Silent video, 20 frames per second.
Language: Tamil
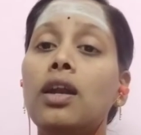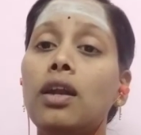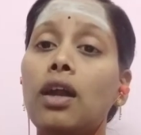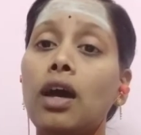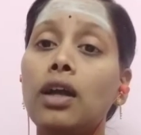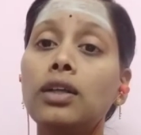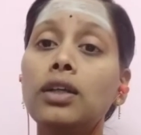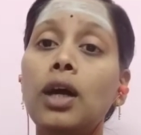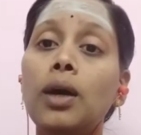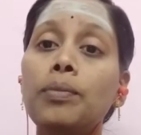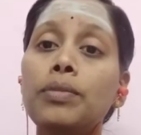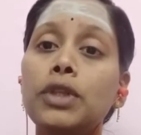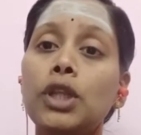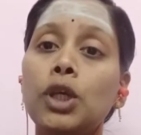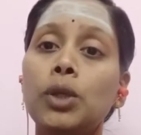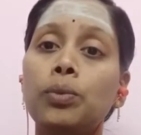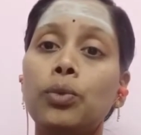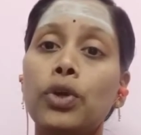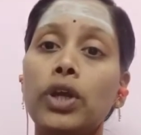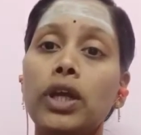நான்காம்
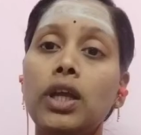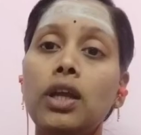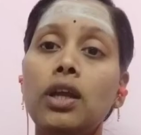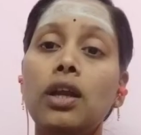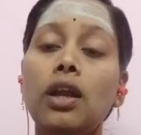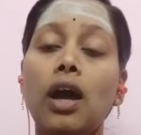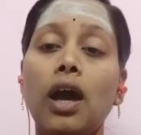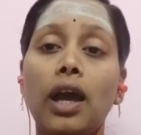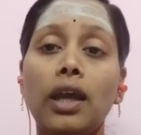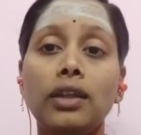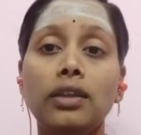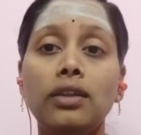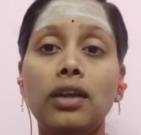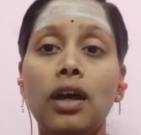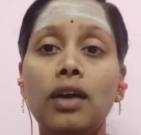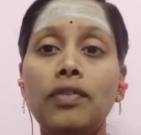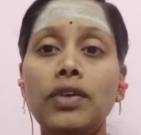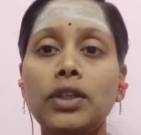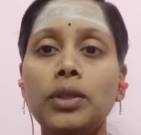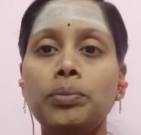திருமுறையில்
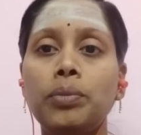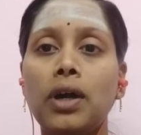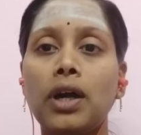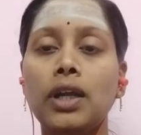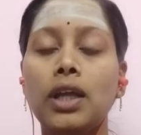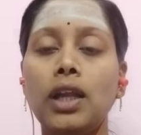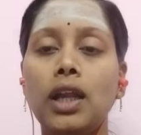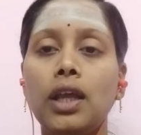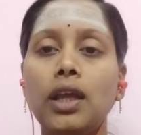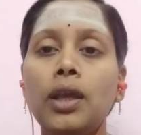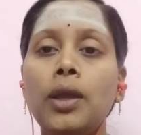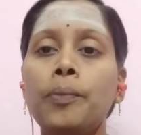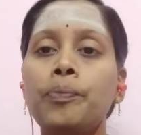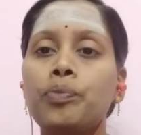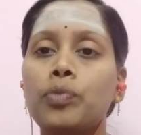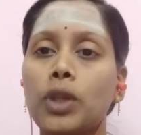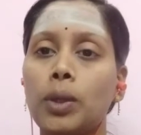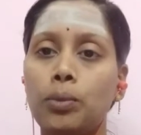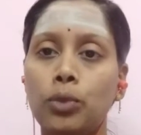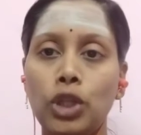ஐந்தாவது பாடலை
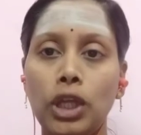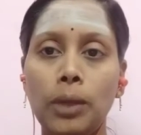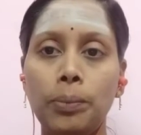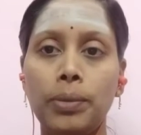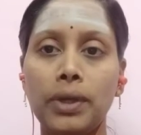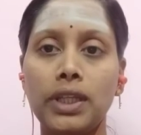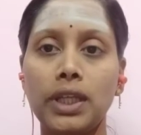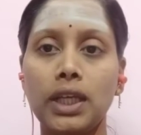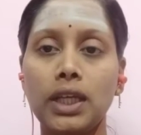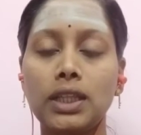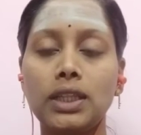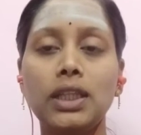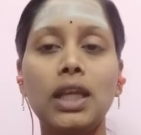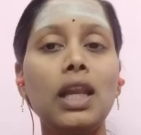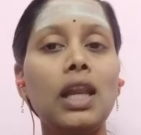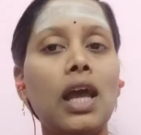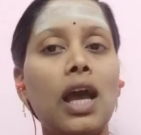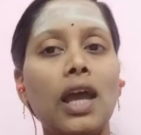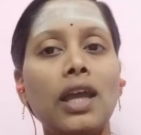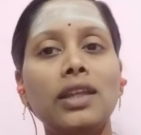முதல்
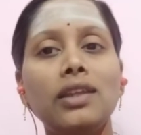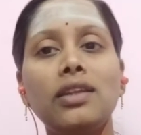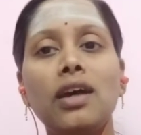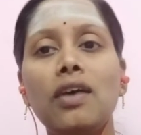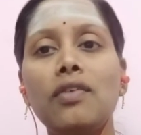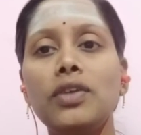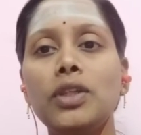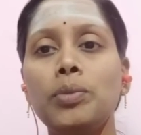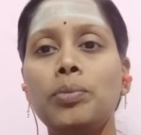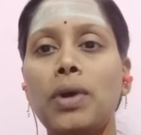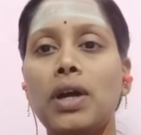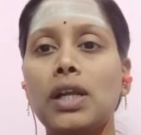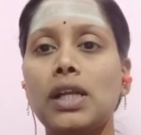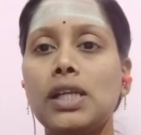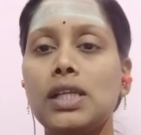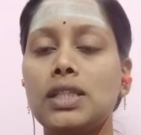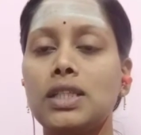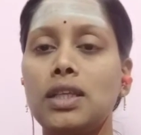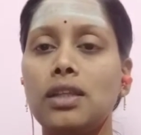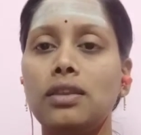பதிகத்தில் ஐந்தாவது
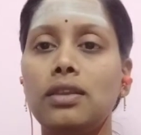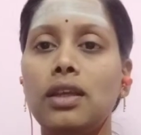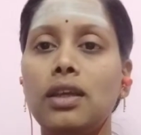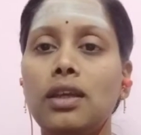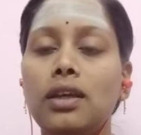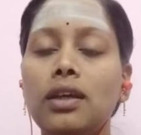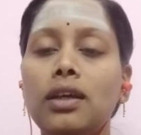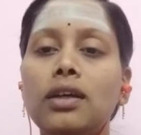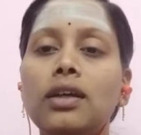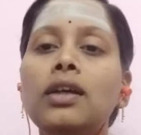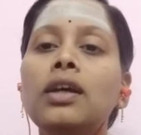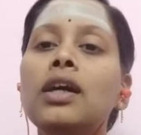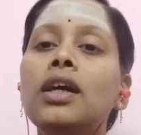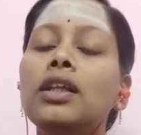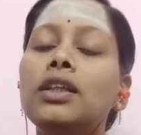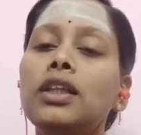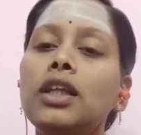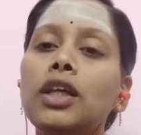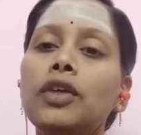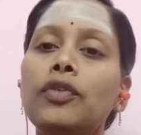பாடலை சிந்திக்க
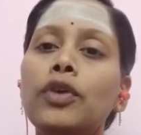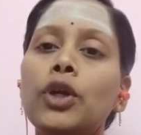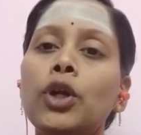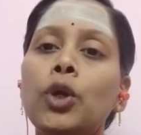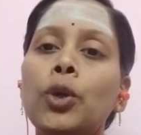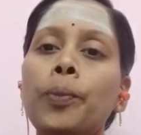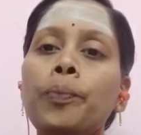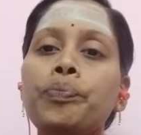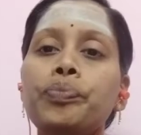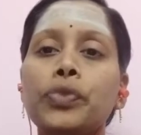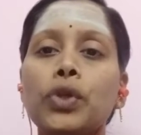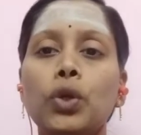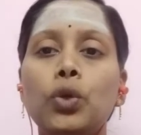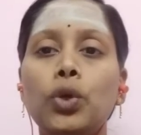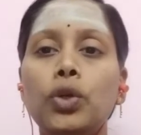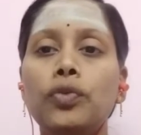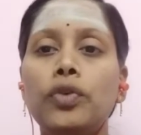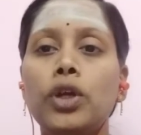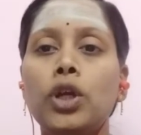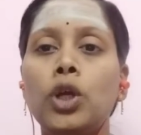திருவருளும்
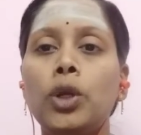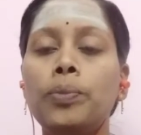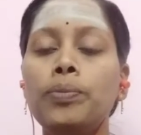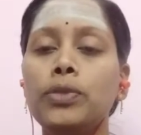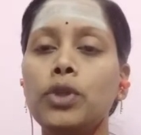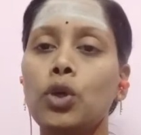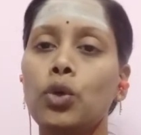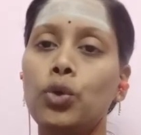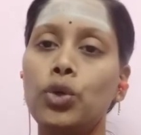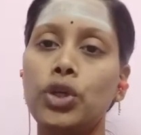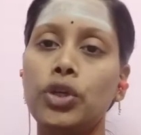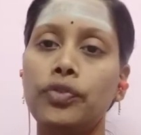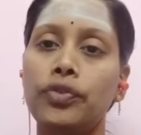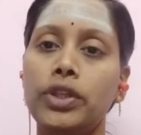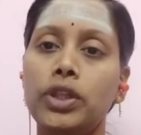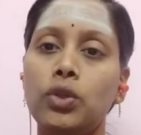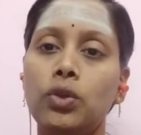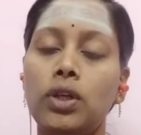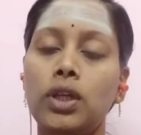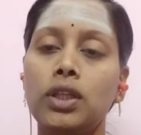குருவருளும்
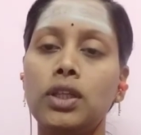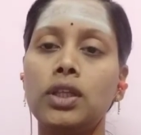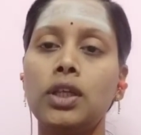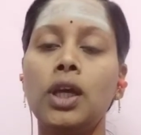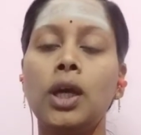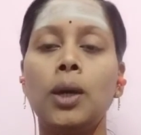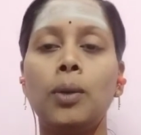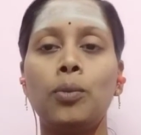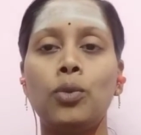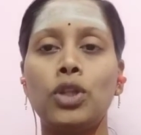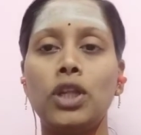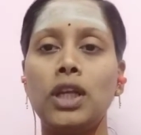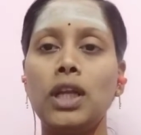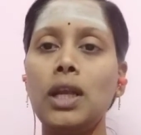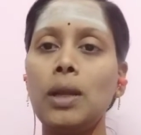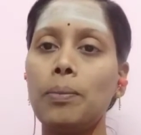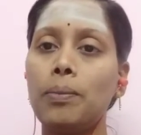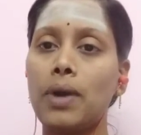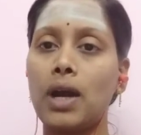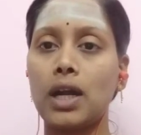கூட்டுவித்துள்ளது
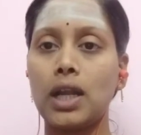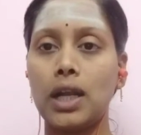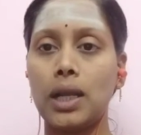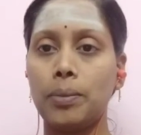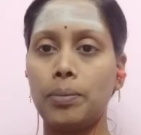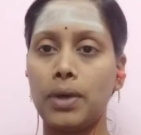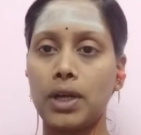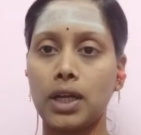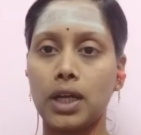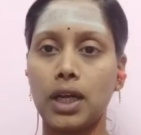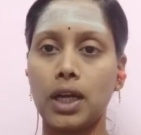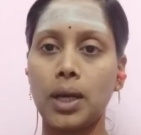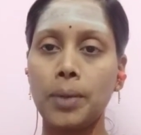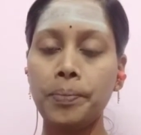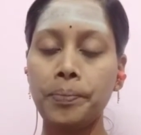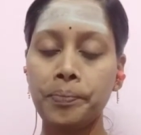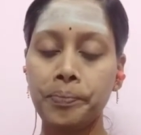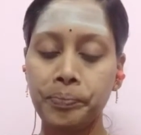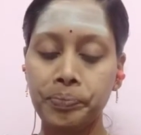முதலில் பாடலை பார்க்கலாம்